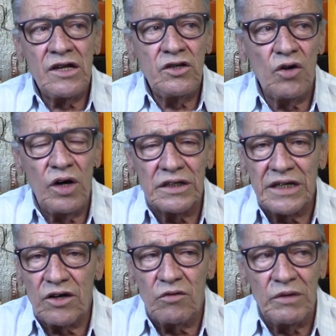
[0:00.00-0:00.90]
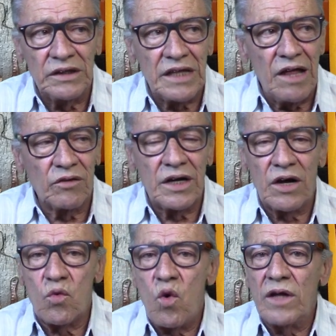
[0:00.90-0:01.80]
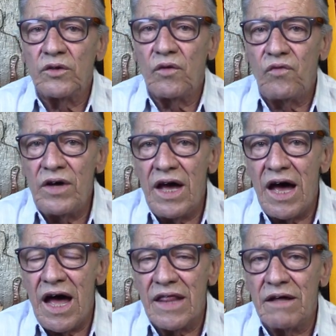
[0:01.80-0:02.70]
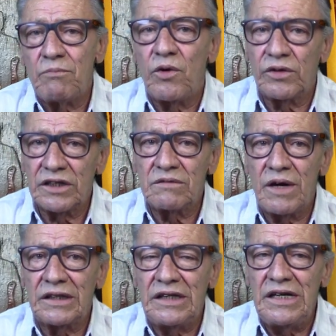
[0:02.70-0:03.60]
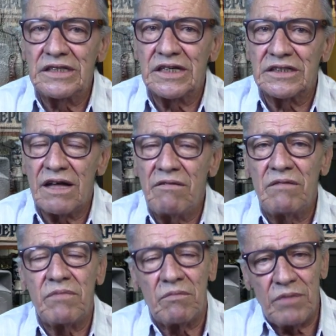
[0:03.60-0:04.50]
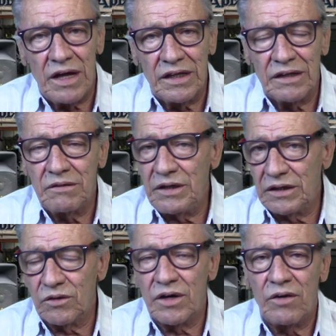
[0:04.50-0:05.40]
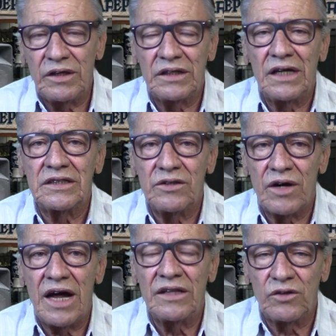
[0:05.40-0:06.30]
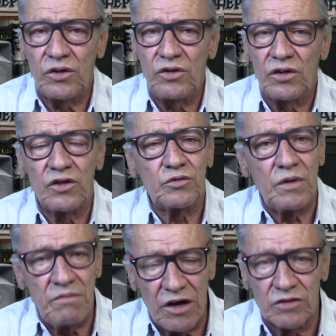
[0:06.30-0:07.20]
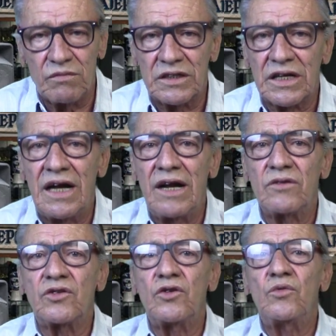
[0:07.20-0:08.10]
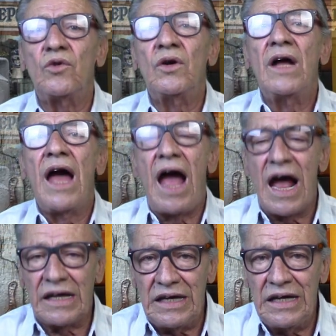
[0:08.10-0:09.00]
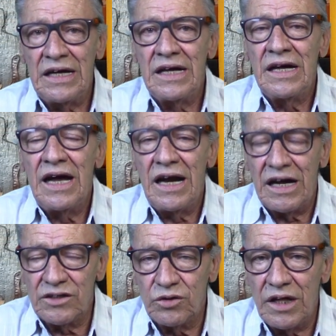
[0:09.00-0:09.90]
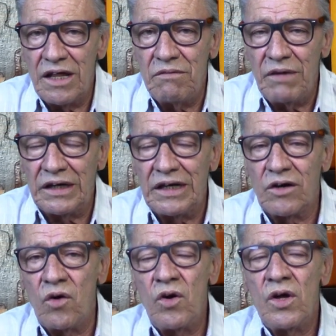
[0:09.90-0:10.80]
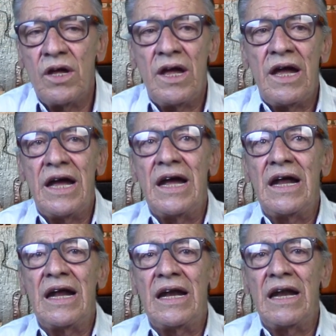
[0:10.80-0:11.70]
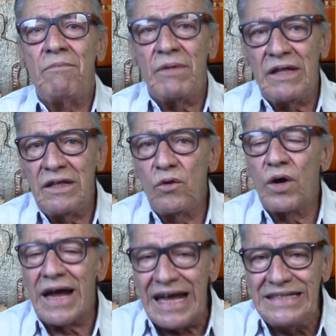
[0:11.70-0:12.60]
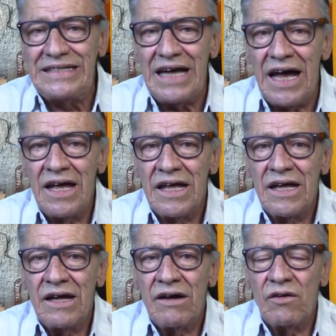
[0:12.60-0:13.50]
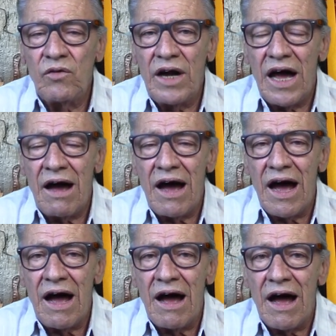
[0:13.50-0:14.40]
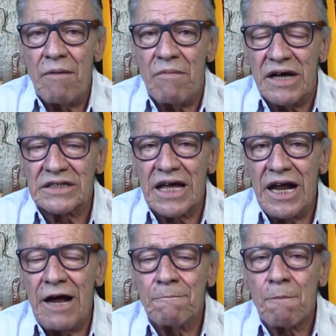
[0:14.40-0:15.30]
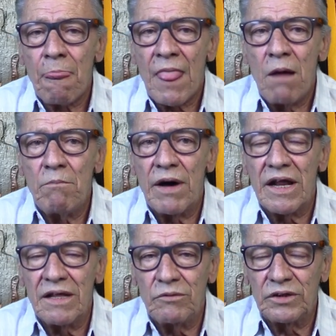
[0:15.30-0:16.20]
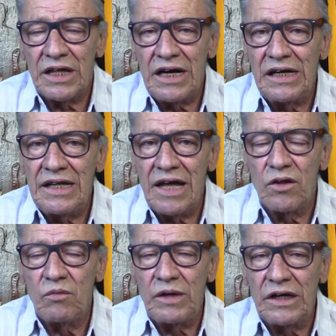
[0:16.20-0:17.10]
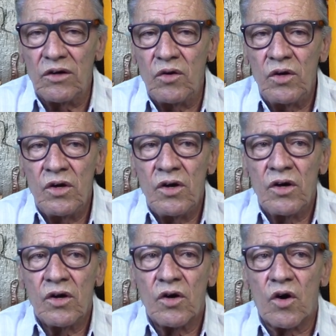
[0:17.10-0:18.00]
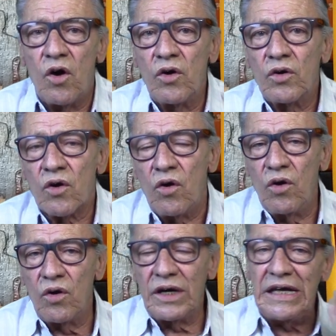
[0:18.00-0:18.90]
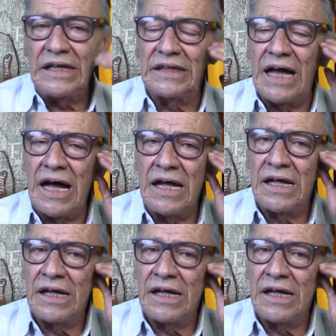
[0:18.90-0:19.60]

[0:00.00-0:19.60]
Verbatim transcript: Yo les he comentado que cuando fui a Deportes Martínez, que estaba el papá de Víctor ahorita, el señor Antonio, de los primeros mascareros que hubo aquí en la Ciudad de México, eh, le pedí de urgencia una máscara para debutar el día domingo con color guinda,